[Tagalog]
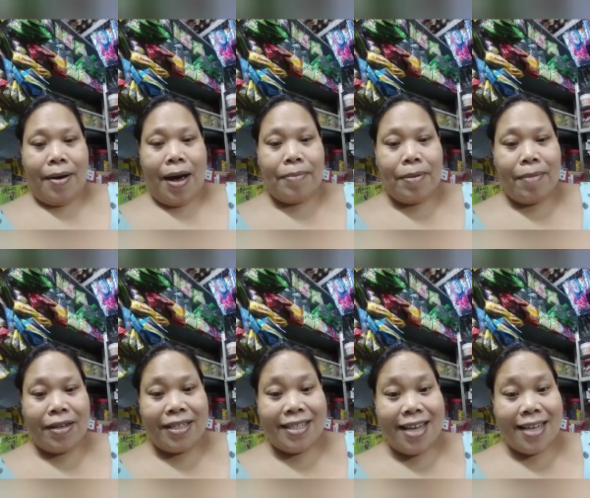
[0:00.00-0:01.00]
Happy
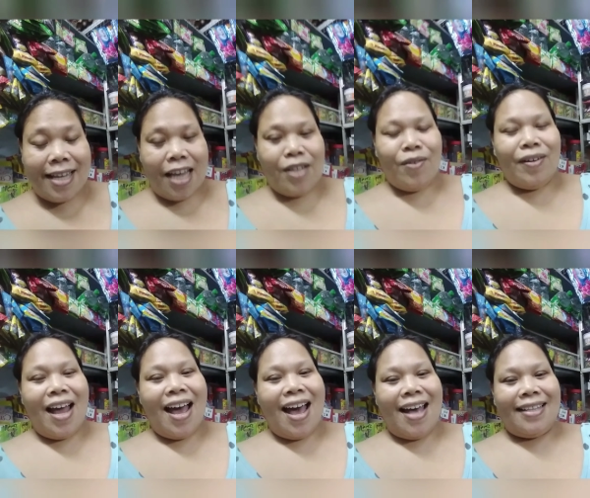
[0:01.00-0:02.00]
Mother's Day sa inyong
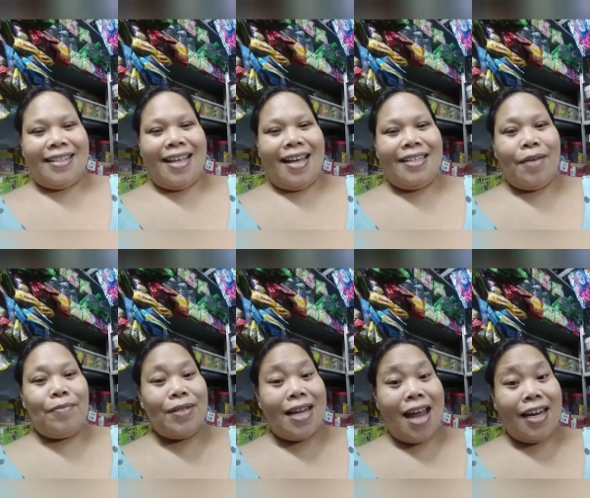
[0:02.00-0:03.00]
lahat. At syempre
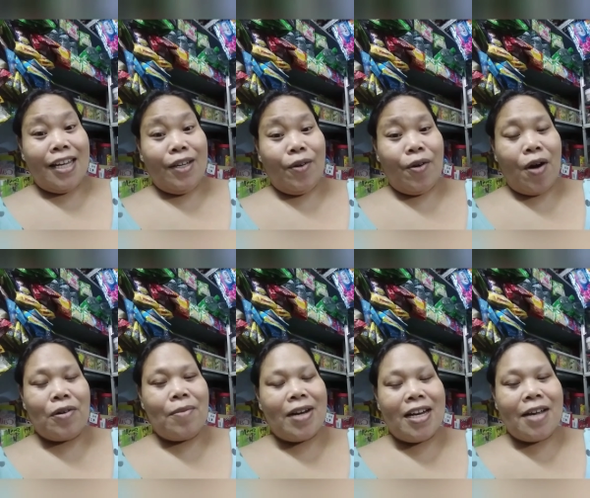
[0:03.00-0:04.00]
sa nanay ko, ako
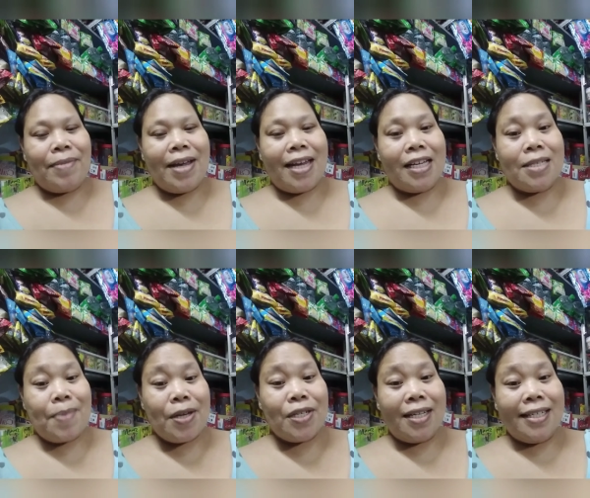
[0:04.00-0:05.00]
naman ay nagbigay ng
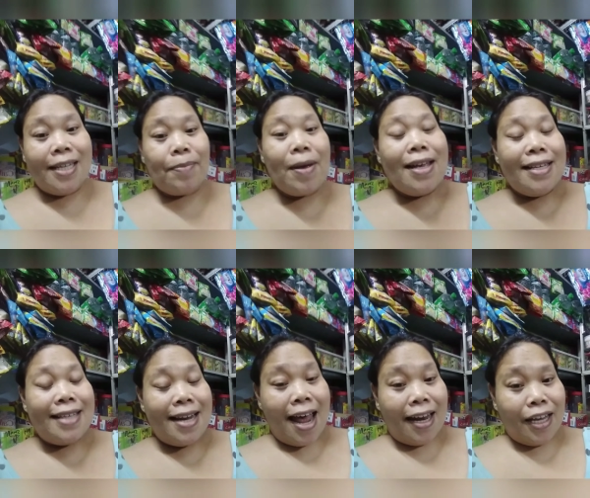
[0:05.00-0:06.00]
special gift sa
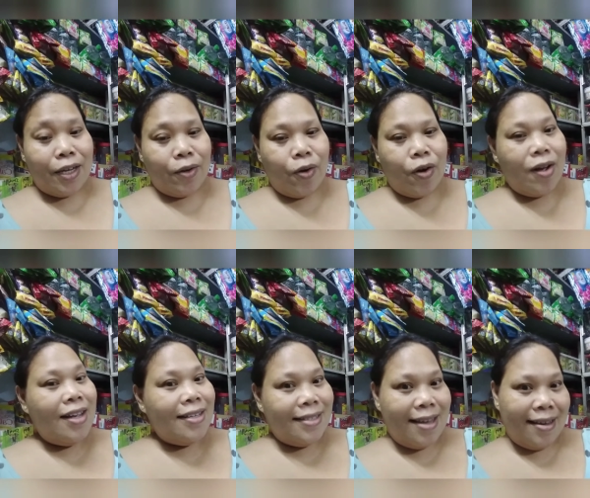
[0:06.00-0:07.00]
nanay ko.
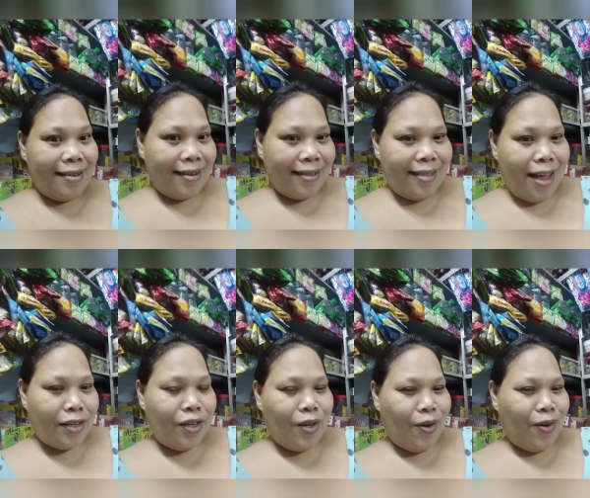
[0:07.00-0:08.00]
Secret lang
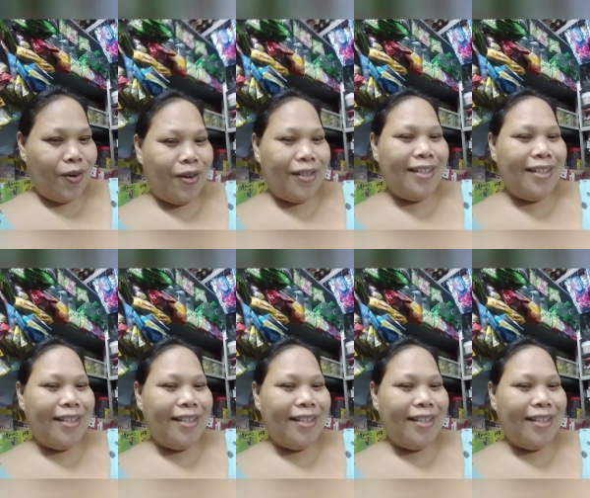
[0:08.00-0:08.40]
yon